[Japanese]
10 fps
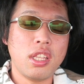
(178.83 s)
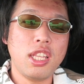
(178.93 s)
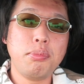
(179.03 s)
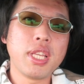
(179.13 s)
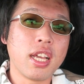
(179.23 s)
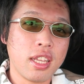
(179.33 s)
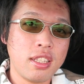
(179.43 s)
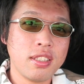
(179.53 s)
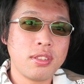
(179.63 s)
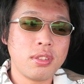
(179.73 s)
意味がな
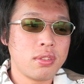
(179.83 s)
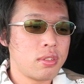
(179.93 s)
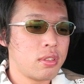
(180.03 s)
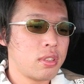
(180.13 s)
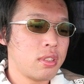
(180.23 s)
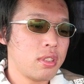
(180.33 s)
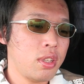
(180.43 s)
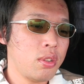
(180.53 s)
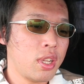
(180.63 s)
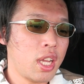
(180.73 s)
いんですよ。っ
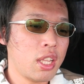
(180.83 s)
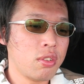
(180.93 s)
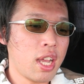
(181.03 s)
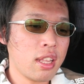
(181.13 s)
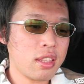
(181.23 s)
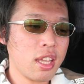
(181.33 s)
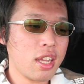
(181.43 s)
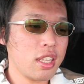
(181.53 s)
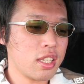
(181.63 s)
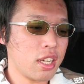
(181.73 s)
ていうのは、あの、あった
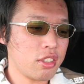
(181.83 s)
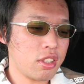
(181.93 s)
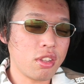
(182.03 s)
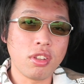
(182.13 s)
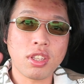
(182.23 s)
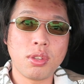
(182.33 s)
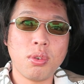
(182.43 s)
かい風っていうのは